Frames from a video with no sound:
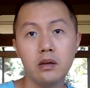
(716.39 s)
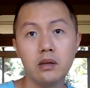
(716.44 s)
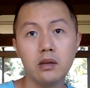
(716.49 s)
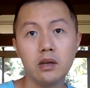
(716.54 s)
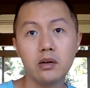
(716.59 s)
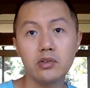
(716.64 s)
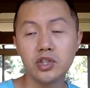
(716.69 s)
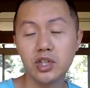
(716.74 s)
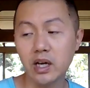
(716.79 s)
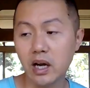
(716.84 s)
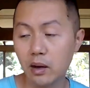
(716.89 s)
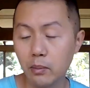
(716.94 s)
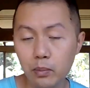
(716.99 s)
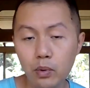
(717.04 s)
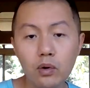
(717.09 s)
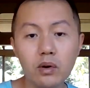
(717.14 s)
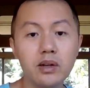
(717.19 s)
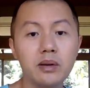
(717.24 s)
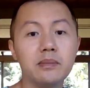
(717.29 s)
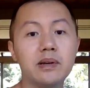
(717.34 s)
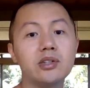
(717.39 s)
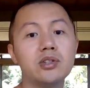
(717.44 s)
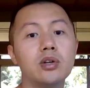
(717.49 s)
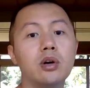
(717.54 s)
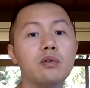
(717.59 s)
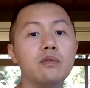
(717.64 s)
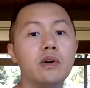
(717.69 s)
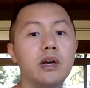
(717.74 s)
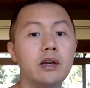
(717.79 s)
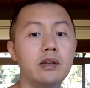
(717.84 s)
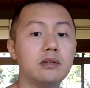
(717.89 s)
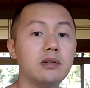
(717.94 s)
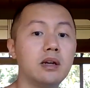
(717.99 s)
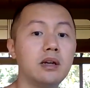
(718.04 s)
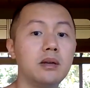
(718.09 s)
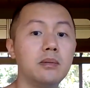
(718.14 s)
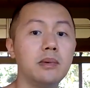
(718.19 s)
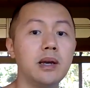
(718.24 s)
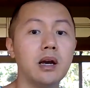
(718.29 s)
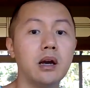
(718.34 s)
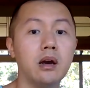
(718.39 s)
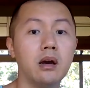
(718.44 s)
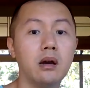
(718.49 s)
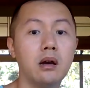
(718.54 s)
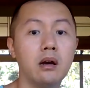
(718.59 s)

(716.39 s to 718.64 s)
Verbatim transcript: 然后强迫你们消费在里面，